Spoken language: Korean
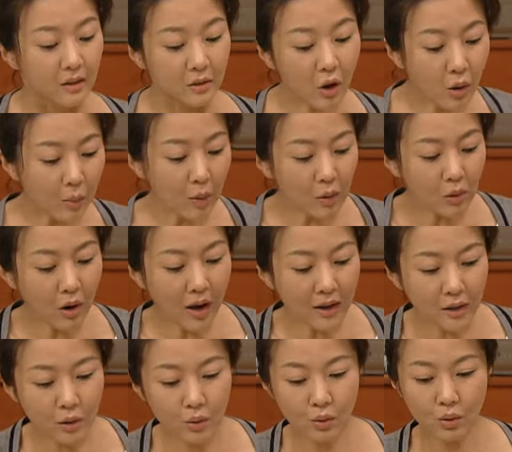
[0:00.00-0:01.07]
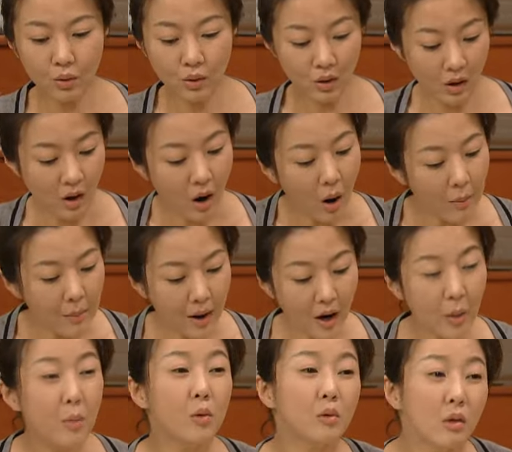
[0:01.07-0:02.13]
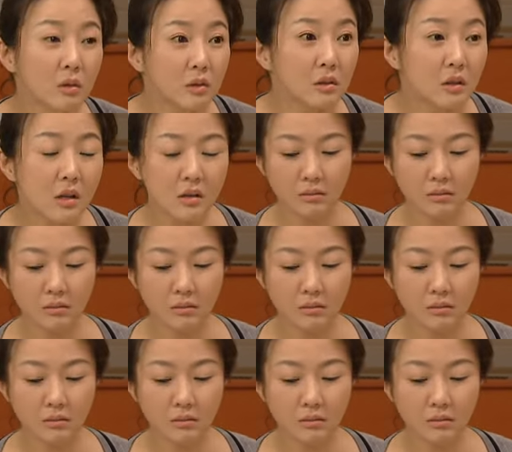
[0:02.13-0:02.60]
너 볼 거 아니고 엄마가 볼 거거든.